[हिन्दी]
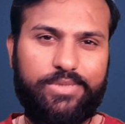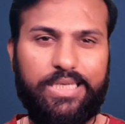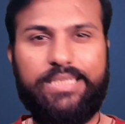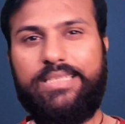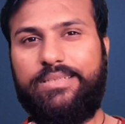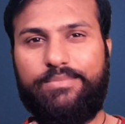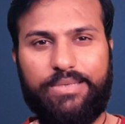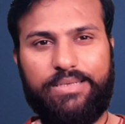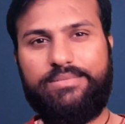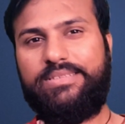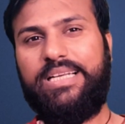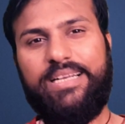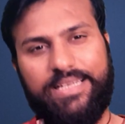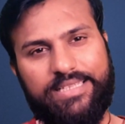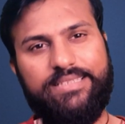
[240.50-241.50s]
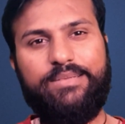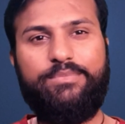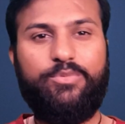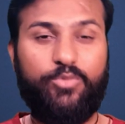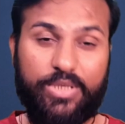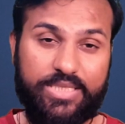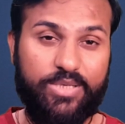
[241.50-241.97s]
अदर चल रही सब
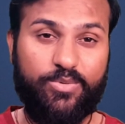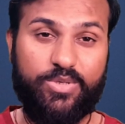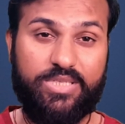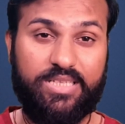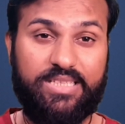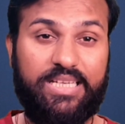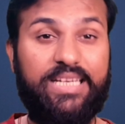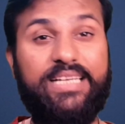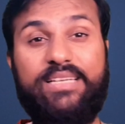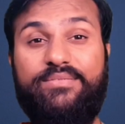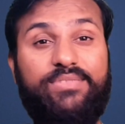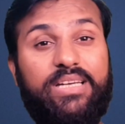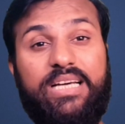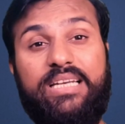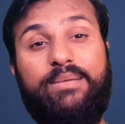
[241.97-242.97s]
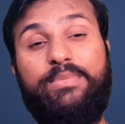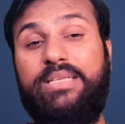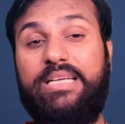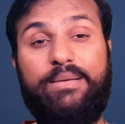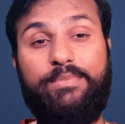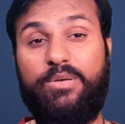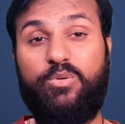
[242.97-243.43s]
वैसा हो सकता है लेकिन फ़िलहाल अभी
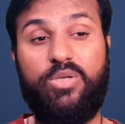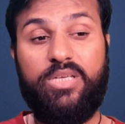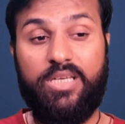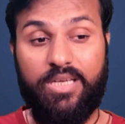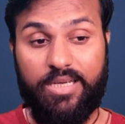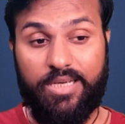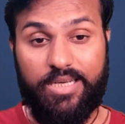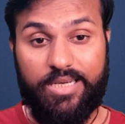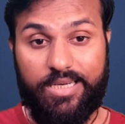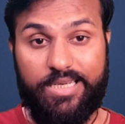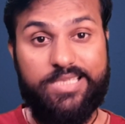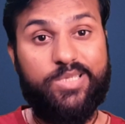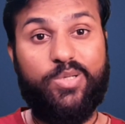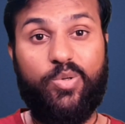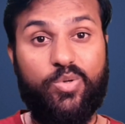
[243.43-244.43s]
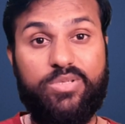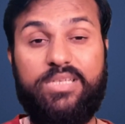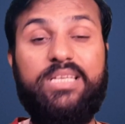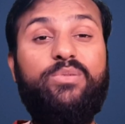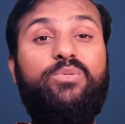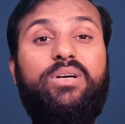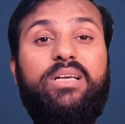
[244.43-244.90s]
यहाँ पे कोई डिस्क्लोज
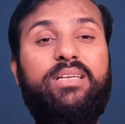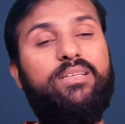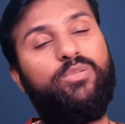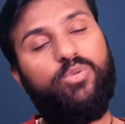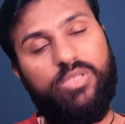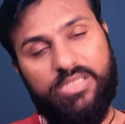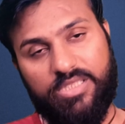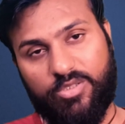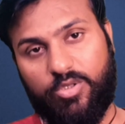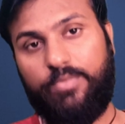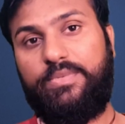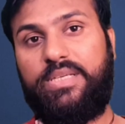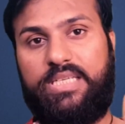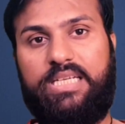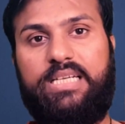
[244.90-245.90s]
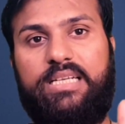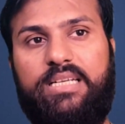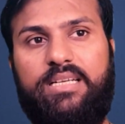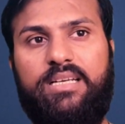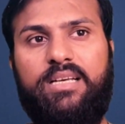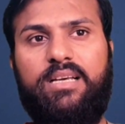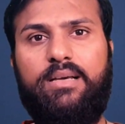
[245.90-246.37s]
नहीं हुआ है ये थोड़ी सी गुप्त ज्ञान
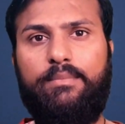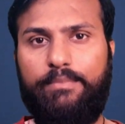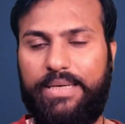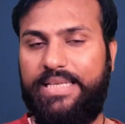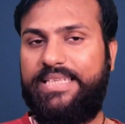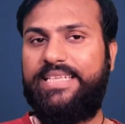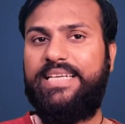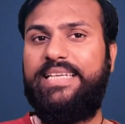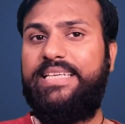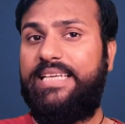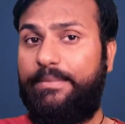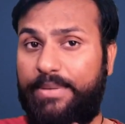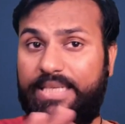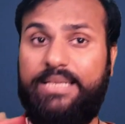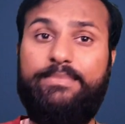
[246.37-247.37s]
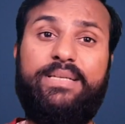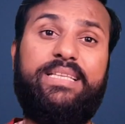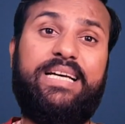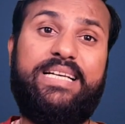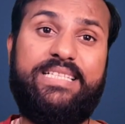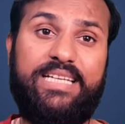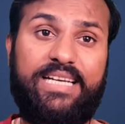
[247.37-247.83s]
है बेसिकली ये भी नहीं
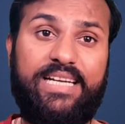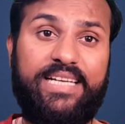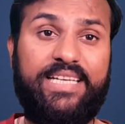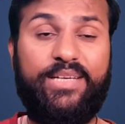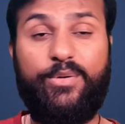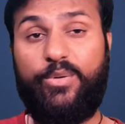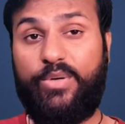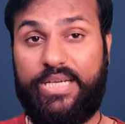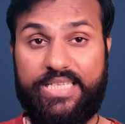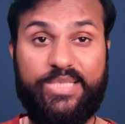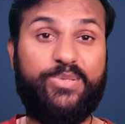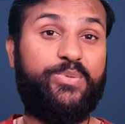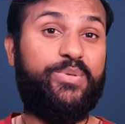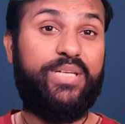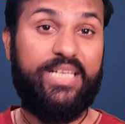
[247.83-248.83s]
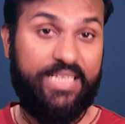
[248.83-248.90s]
बताया जा रहा कि ओ आई एस होगा